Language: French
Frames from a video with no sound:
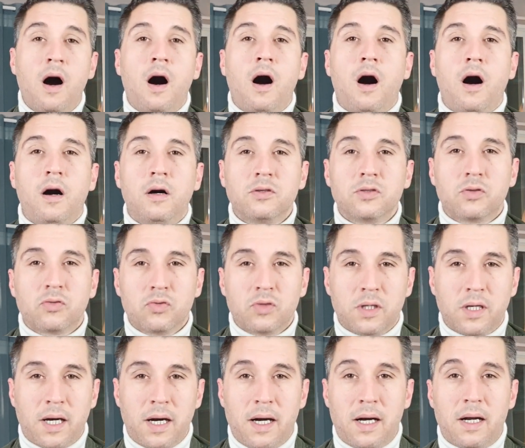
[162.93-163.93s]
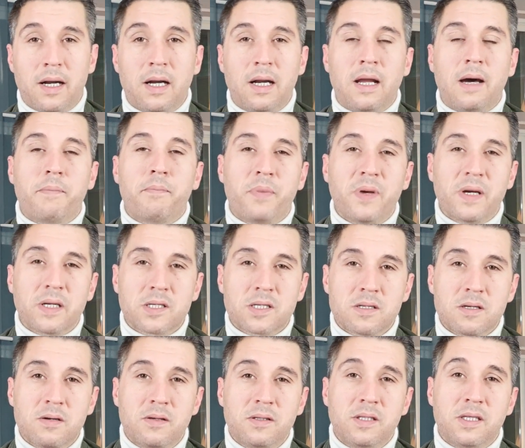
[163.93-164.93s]
En tout cas, la
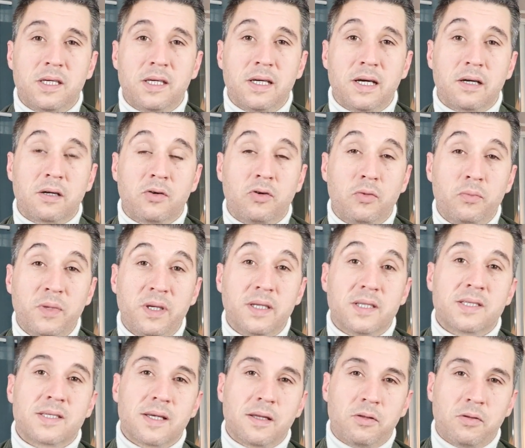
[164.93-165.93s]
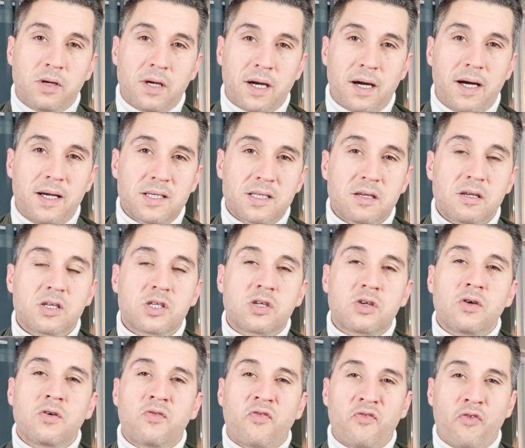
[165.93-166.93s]
personne qui a commis cette crasse
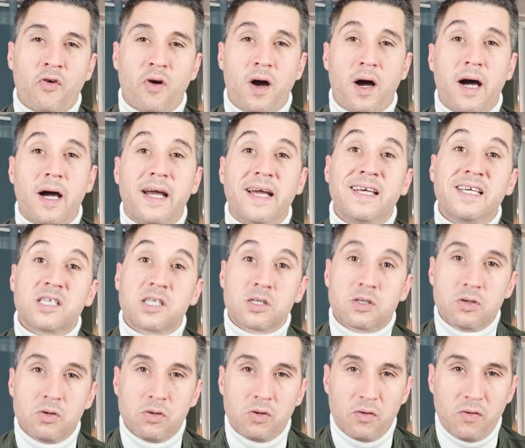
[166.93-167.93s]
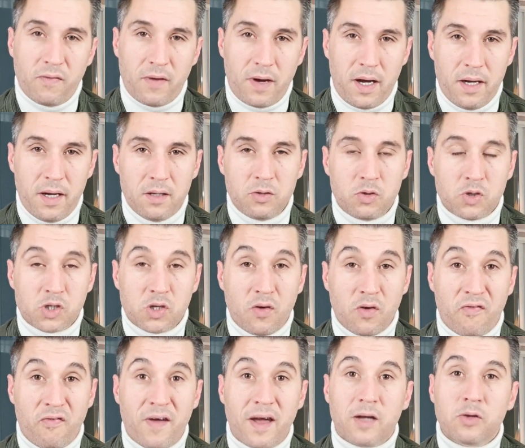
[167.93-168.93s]
se fera et se devra de se
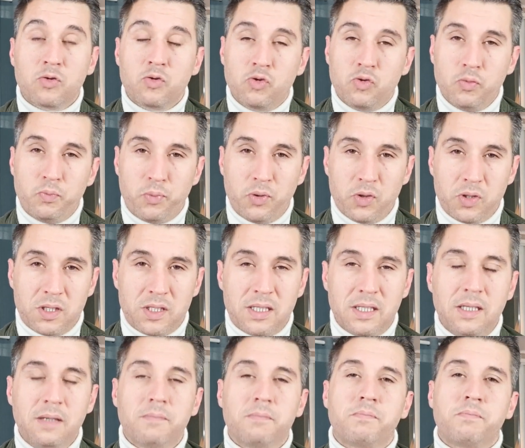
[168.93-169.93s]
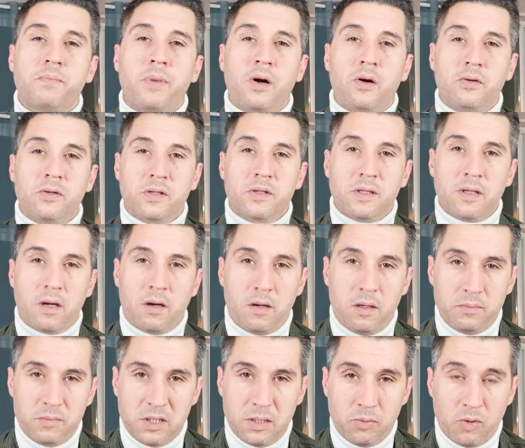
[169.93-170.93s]
faire tout petit pendant
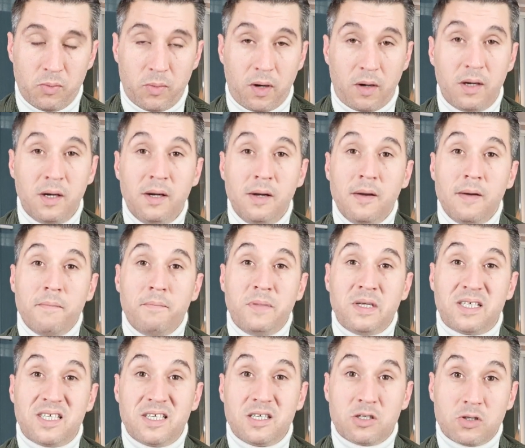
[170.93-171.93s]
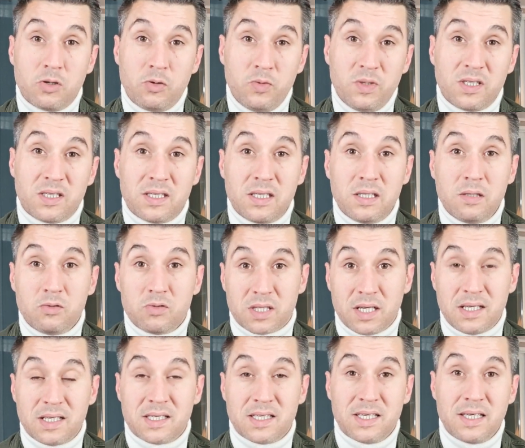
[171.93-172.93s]
un petit moment. Mais si celui-ci ou
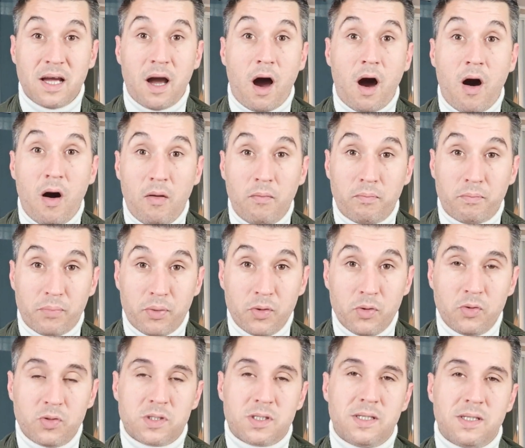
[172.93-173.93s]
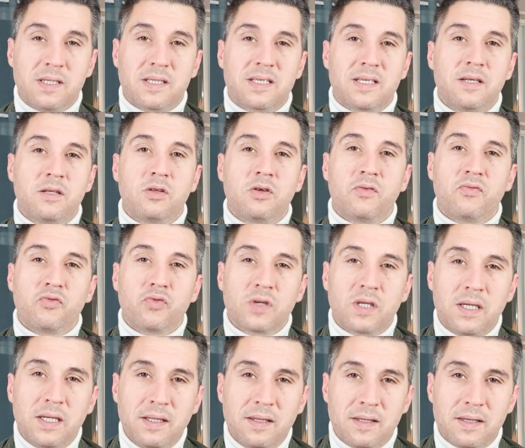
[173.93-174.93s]
celle-ci en plus décide de vous
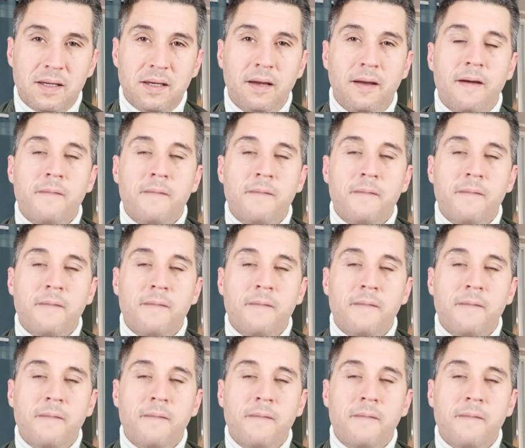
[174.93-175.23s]
quitter,